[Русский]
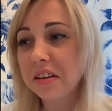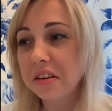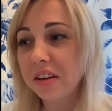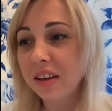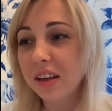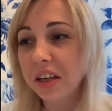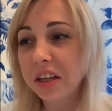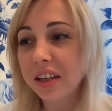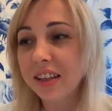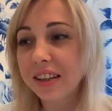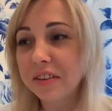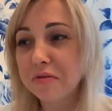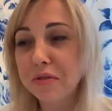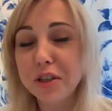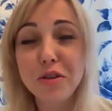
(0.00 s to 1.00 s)

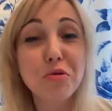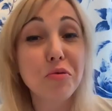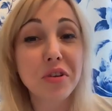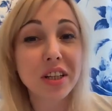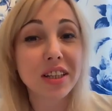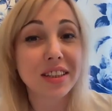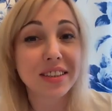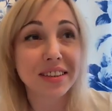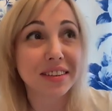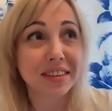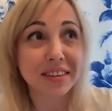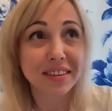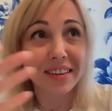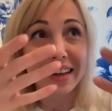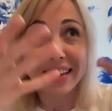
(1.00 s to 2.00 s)
и вы не увидите
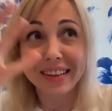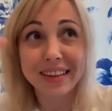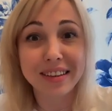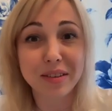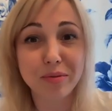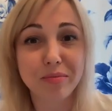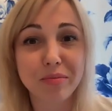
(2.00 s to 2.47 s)
это.